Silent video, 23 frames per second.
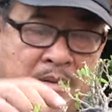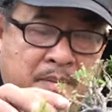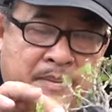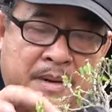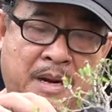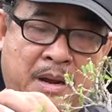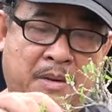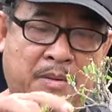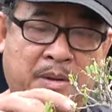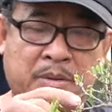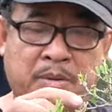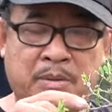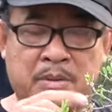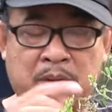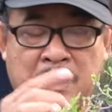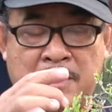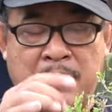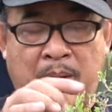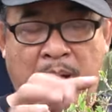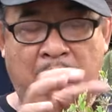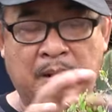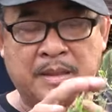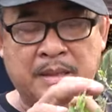bắt đầu cái tôi
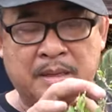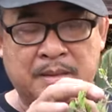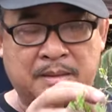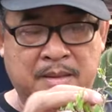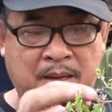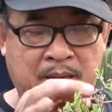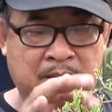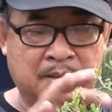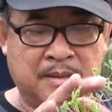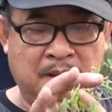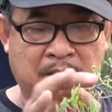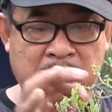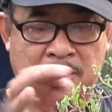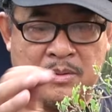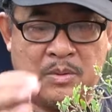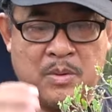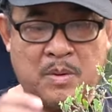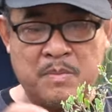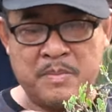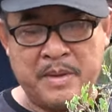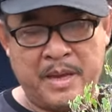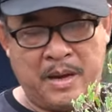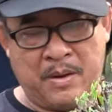cứ bỏ từ từ từ
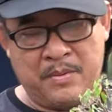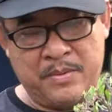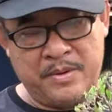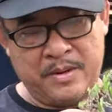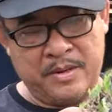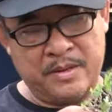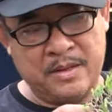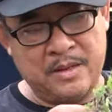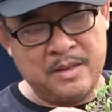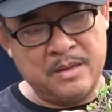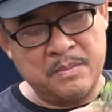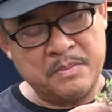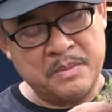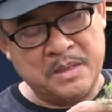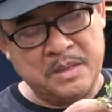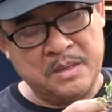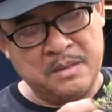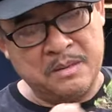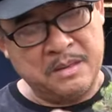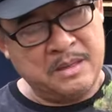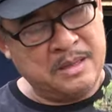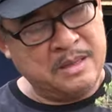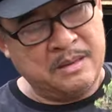tôi không nhậu nữa chứ lúc
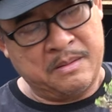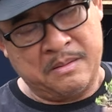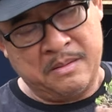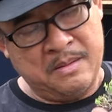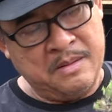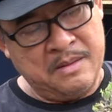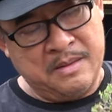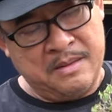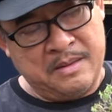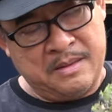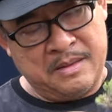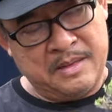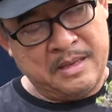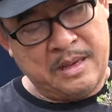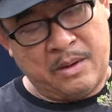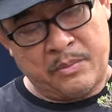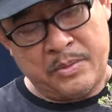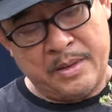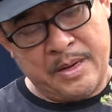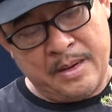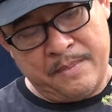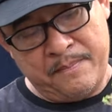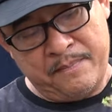trước là
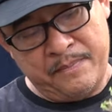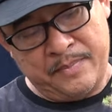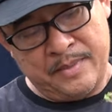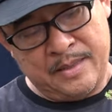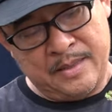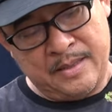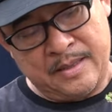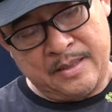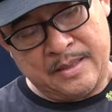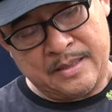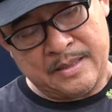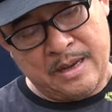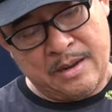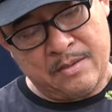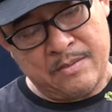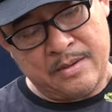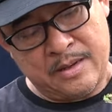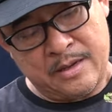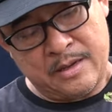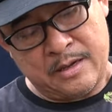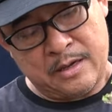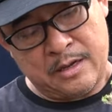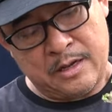nhậu dữ lắm rồi sau
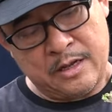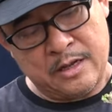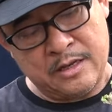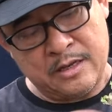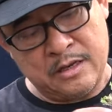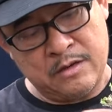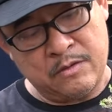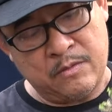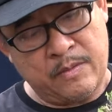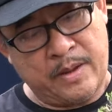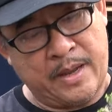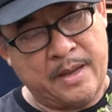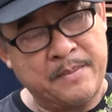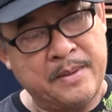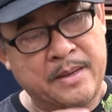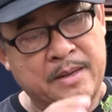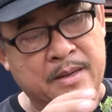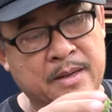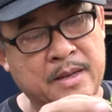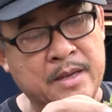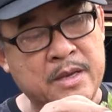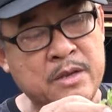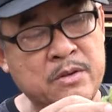này à, sức khỏe mình
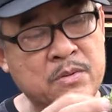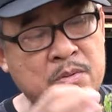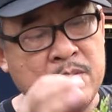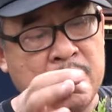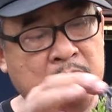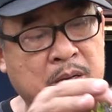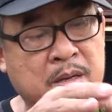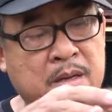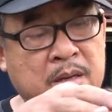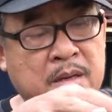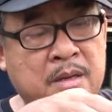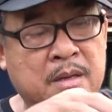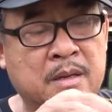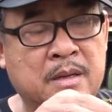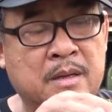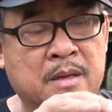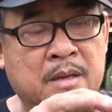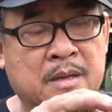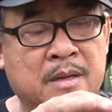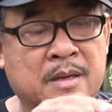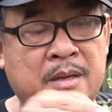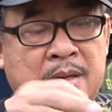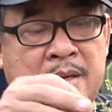nó yếu rồi
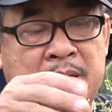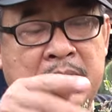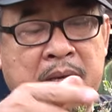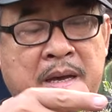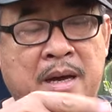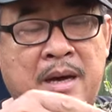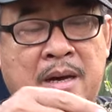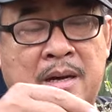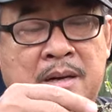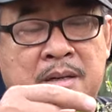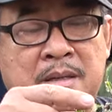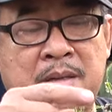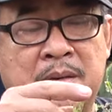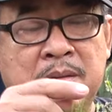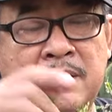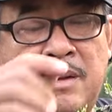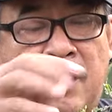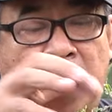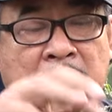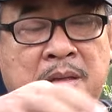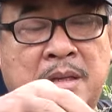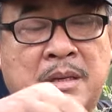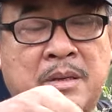bây giờ thỉnh
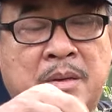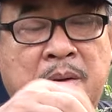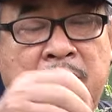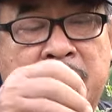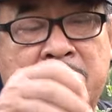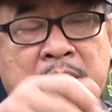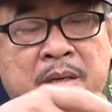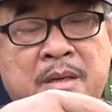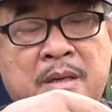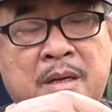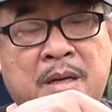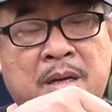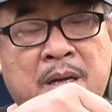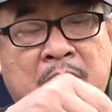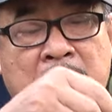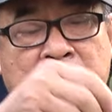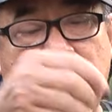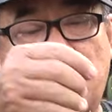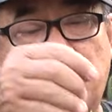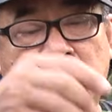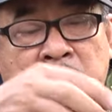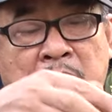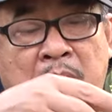thoảng thí dụ như
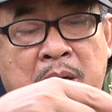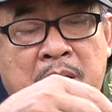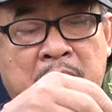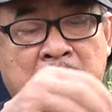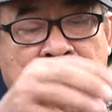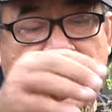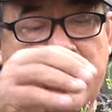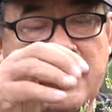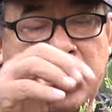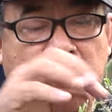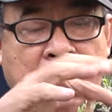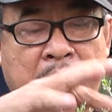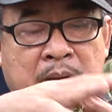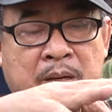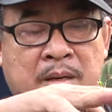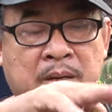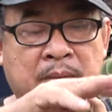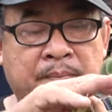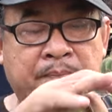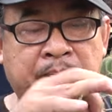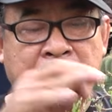một tuần hai tuần